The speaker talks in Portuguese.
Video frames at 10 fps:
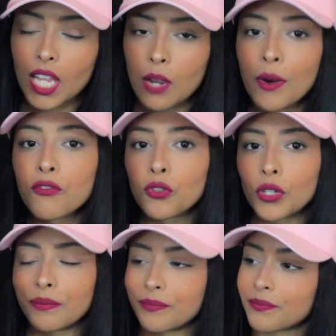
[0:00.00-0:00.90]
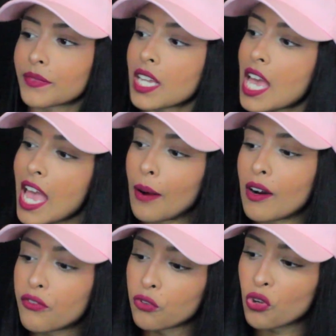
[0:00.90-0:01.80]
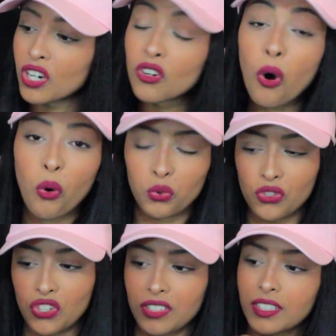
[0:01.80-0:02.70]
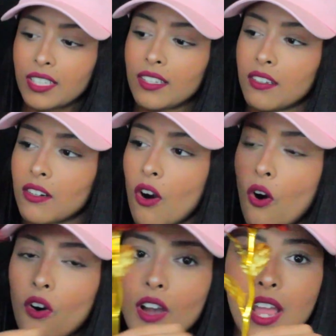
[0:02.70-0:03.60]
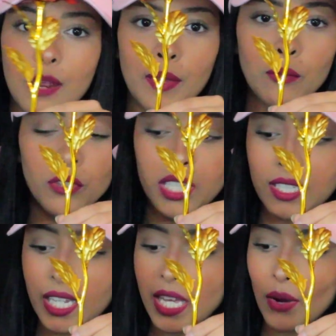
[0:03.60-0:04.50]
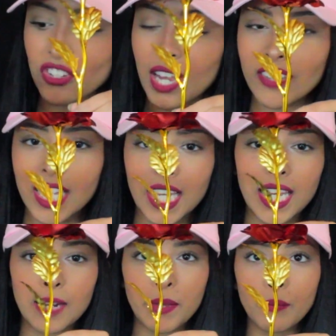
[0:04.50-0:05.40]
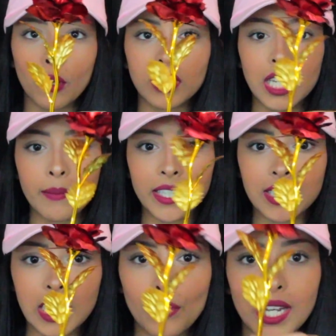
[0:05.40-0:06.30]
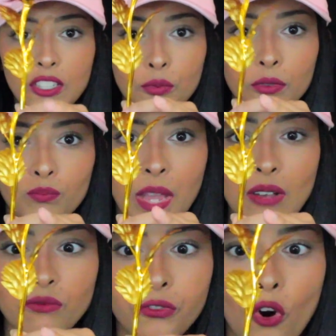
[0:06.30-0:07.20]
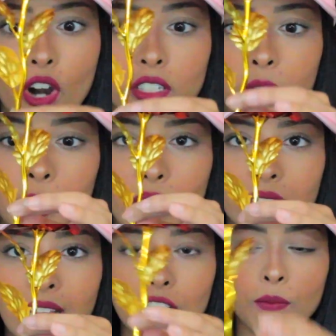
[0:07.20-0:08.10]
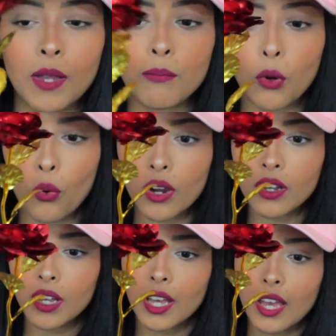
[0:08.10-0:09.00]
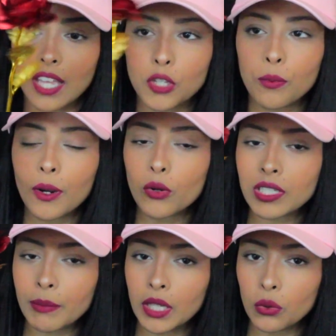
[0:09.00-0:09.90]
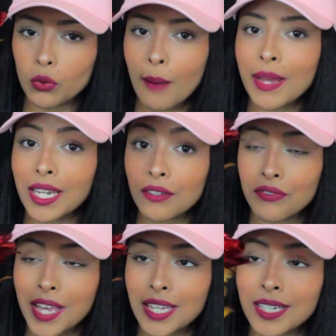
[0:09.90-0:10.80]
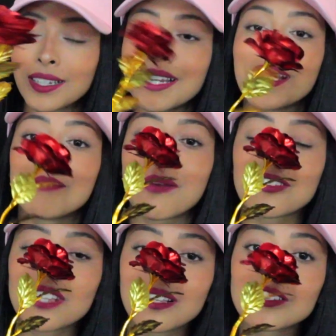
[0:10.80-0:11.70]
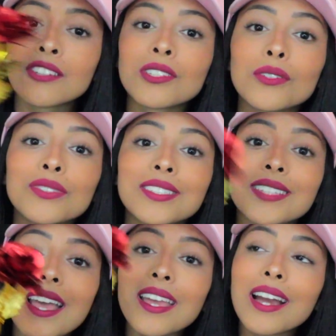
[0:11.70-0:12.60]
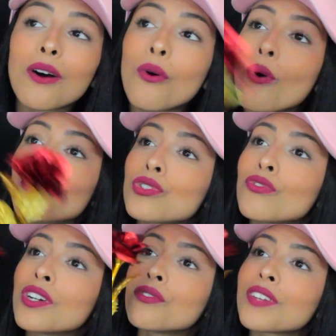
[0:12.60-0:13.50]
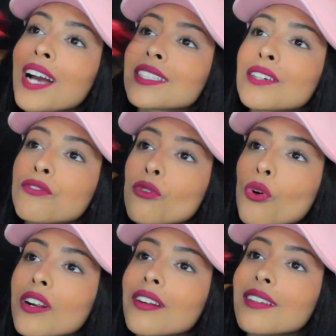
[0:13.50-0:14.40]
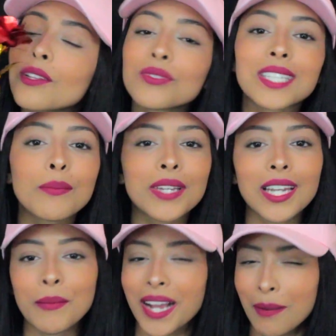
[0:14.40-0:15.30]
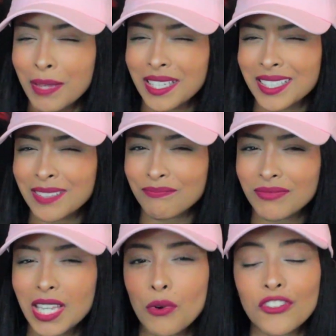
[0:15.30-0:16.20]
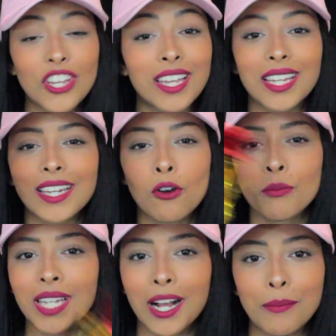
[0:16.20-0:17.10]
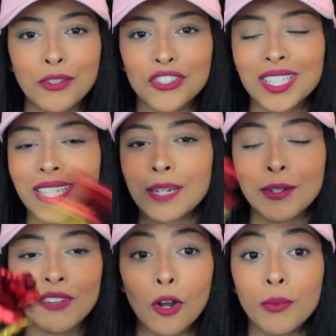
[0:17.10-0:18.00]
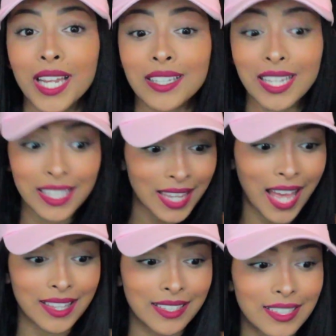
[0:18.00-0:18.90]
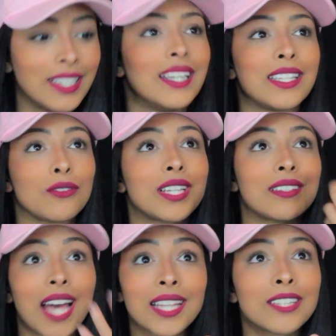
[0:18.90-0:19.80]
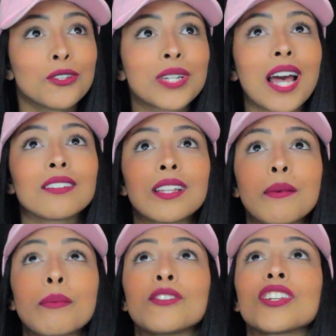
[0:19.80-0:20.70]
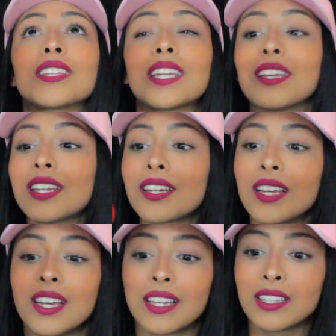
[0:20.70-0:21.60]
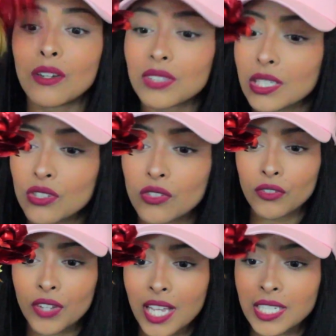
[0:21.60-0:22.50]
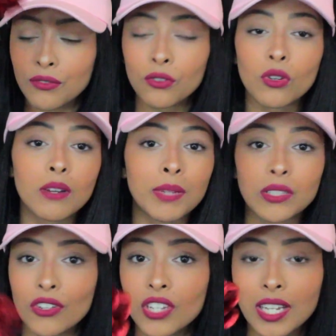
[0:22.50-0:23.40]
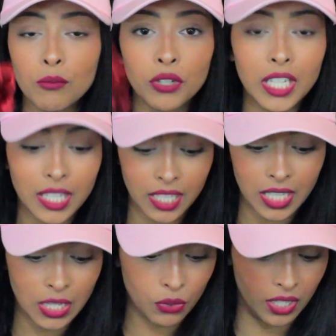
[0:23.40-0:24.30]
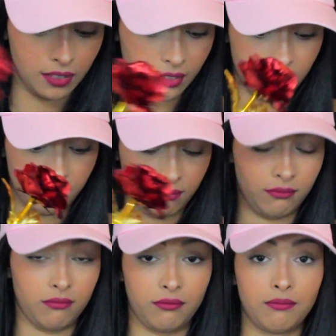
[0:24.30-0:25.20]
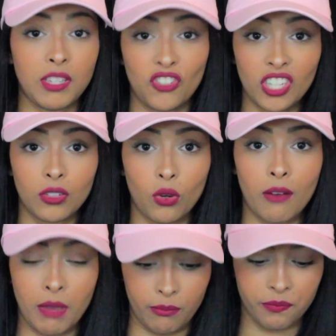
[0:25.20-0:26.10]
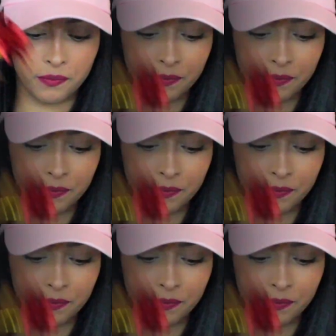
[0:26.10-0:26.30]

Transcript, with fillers: É uma flor. É uma flor gold. Ó, ela é bem bonita. Eu achava que ela era bem podrinha, mas não. Ela é, tipo, bem forte, uma qualidade bem boa. É tipo uma coisa meio a Bela e a Fera. Mas, gente, eu não sei aonde eu vou enfiar essa flor. Não sei porque na minha cabeça eu achei que ela ia combinar com a penteadeira, mas não vai combinar em nada. Não tem nada dourado na minha penteadeira. Não sei vou enfiar essa flor, mas eu achei ela bonita e eu quis. Meti a louca mesmo.